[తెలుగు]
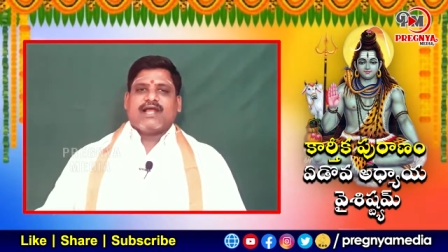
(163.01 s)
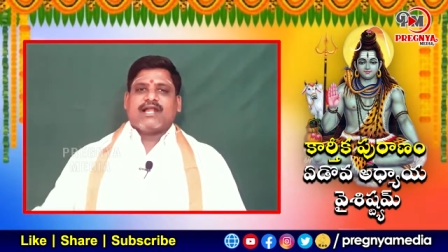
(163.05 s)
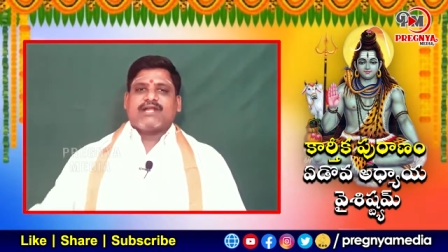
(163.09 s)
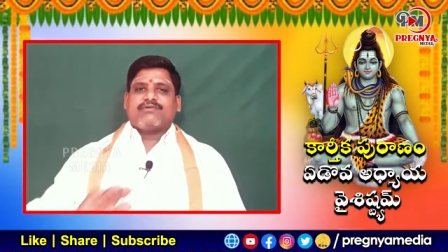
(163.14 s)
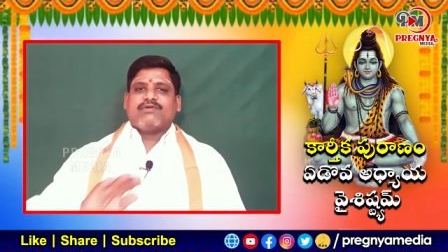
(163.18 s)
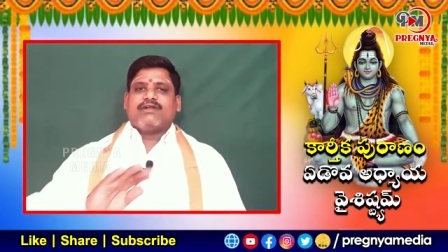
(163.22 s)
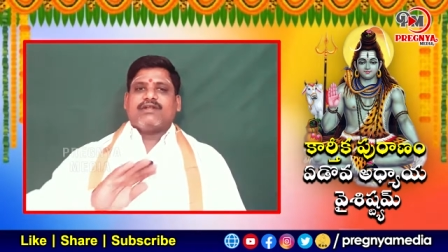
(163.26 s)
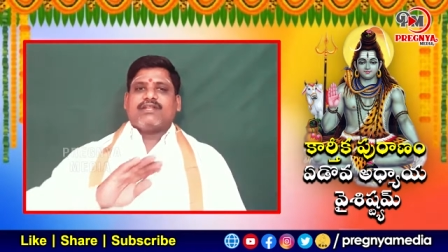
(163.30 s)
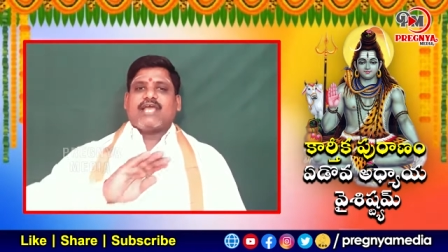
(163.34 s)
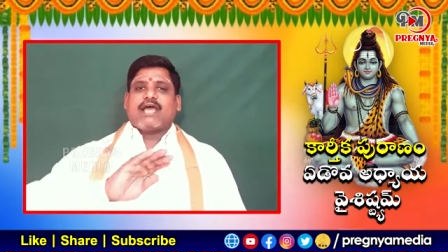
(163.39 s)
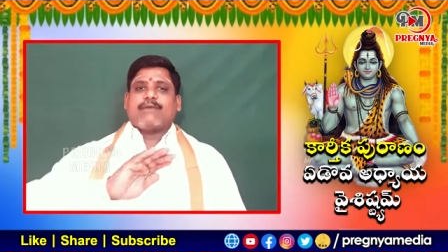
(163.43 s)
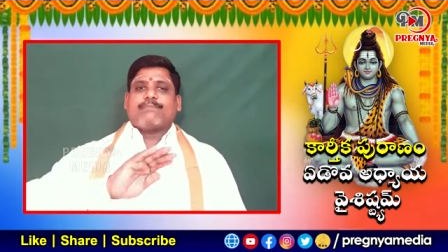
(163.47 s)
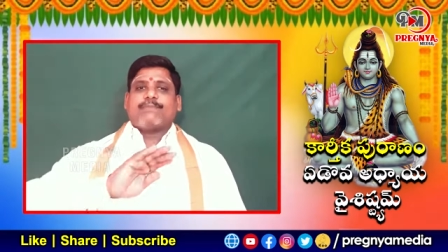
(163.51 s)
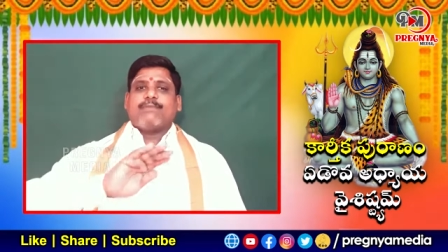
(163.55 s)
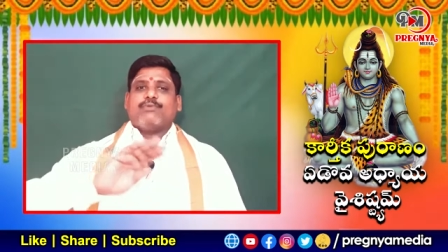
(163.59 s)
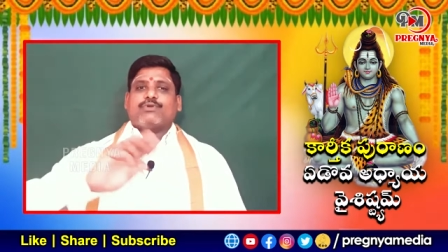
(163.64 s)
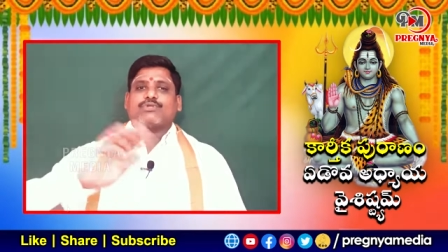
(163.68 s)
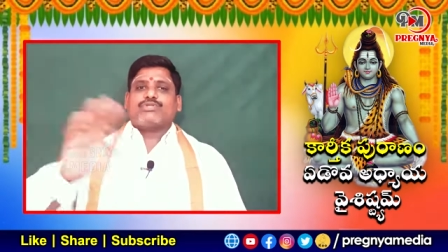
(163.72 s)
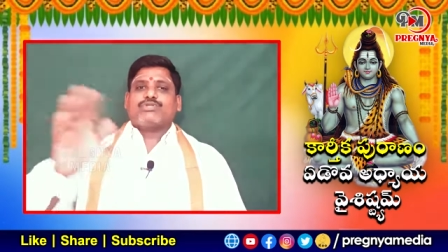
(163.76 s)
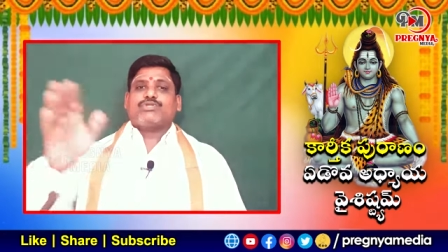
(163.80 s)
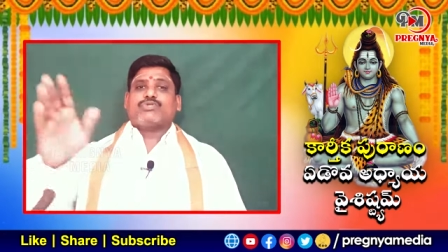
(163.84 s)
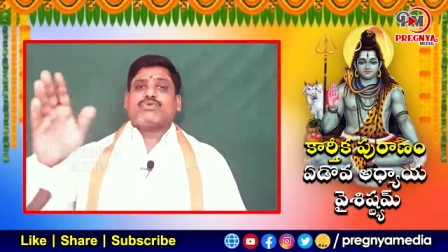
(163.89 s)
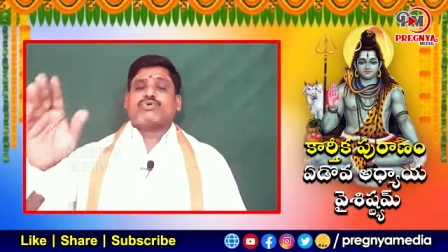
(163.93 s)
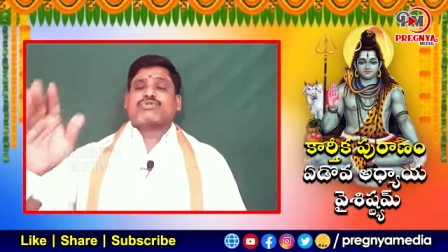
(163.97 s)
అటువంటి
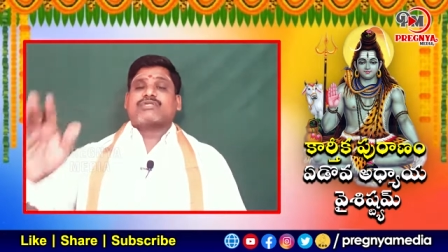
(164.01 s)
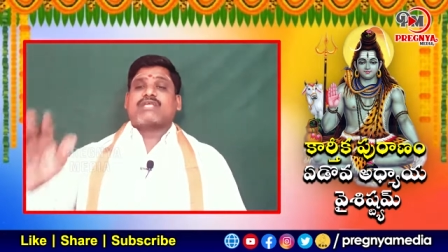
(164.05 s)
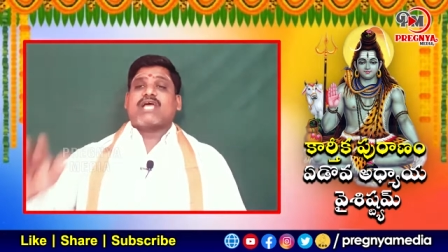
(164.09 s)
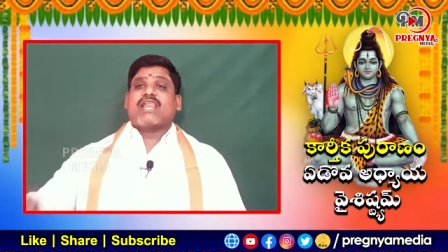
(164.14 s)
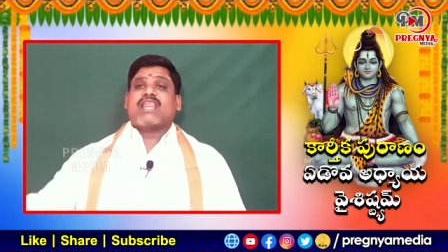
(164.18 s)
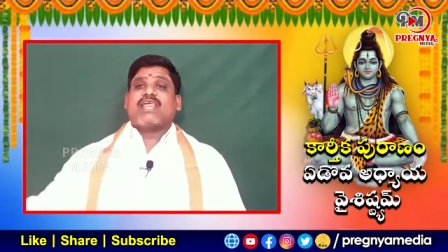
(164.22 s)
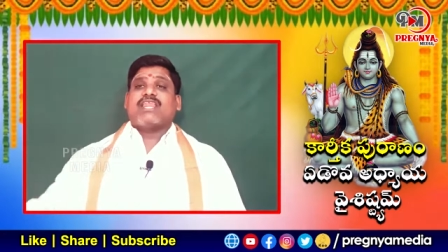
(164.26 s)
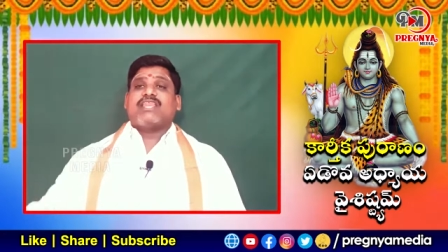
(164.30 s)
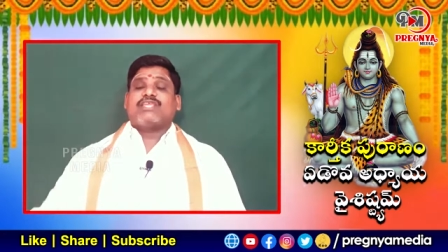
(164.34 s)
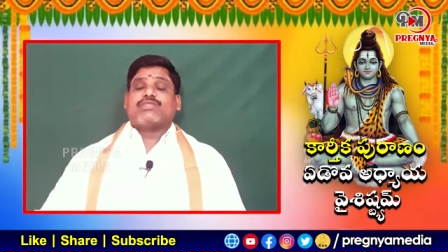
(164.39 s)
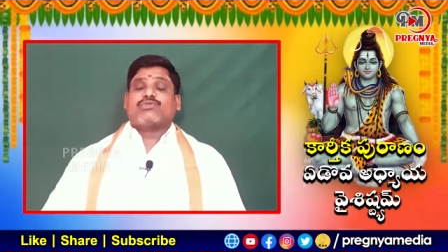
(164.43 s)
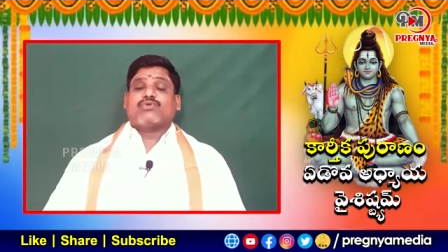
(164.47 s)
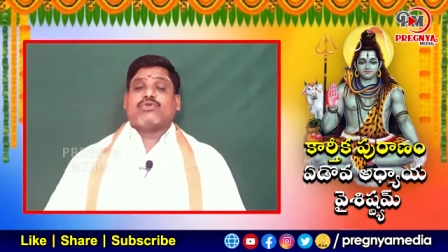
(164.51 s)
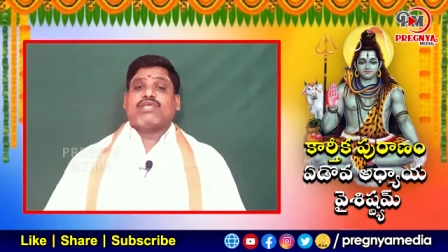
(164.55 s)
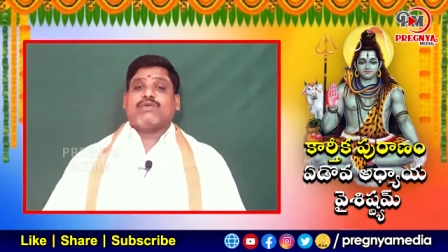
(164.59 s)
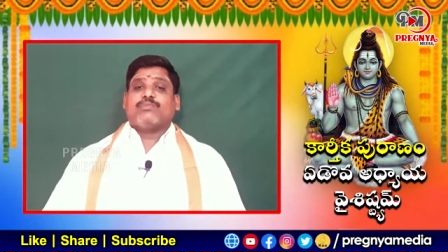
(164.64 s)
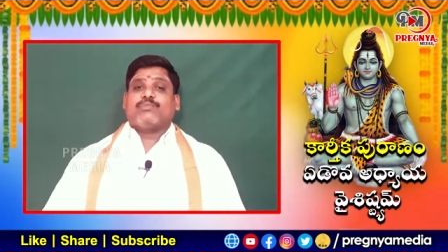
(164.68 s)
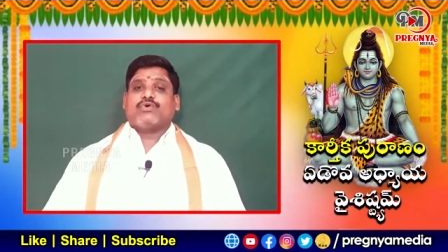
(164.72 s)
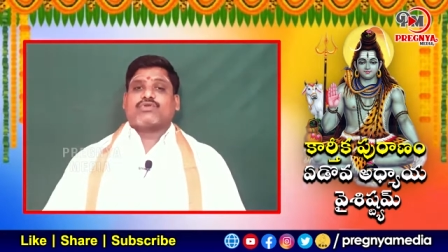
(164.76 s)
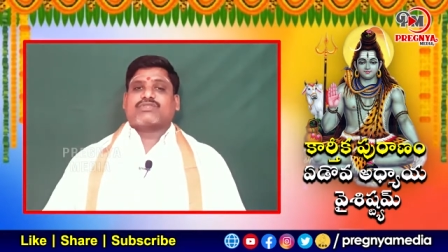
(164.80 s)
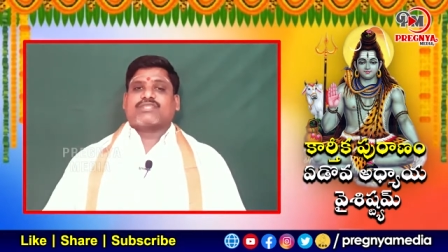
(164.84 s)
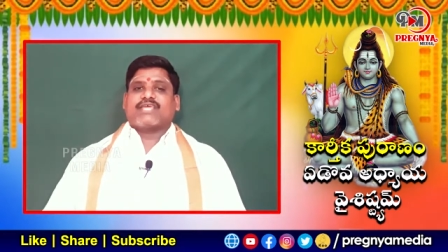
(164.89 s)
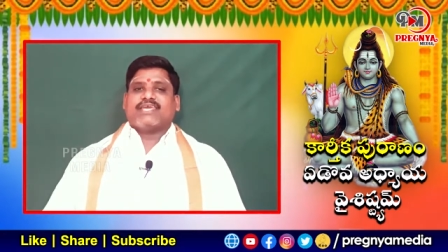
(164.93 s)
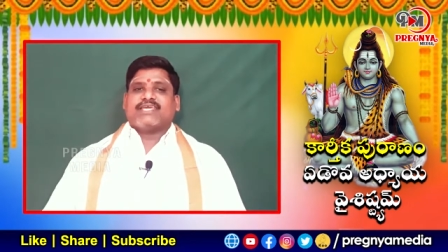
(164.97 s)
అపమృత్యు దోషాలన్నీ
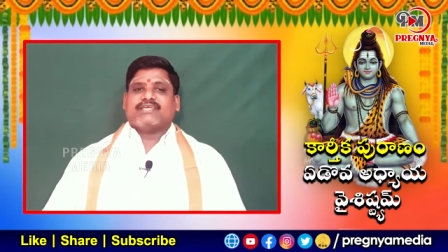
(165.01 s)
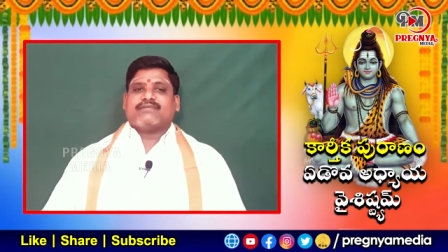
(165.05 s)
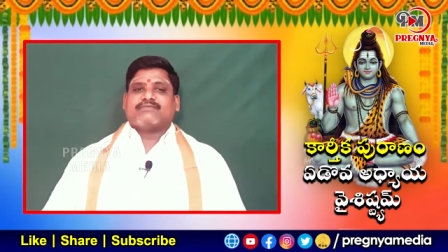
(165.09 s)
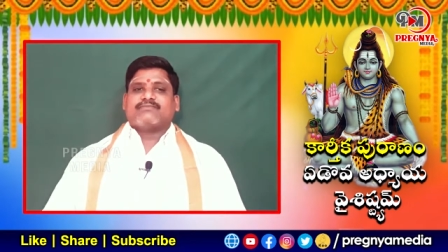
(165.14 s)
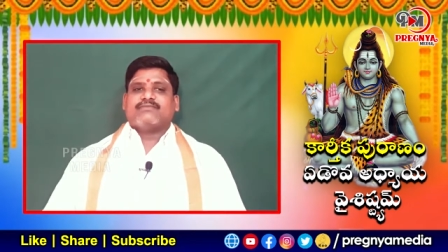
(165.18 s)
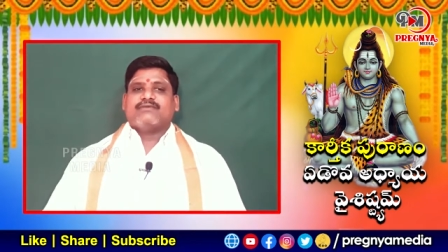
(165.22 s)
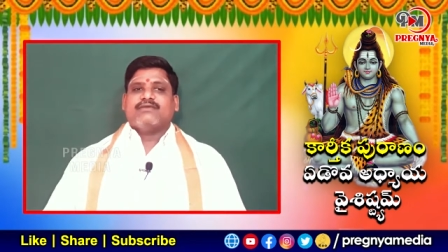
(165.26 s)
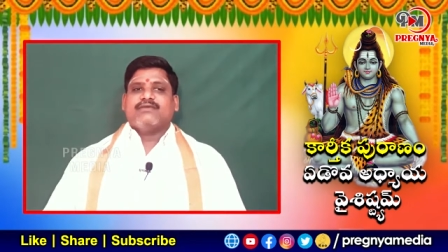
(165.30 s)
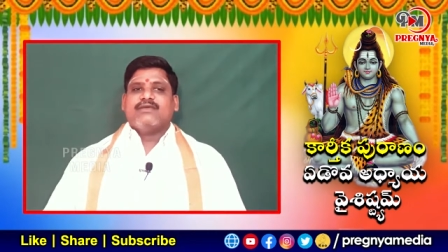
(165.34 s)
తొలగిపోతాయి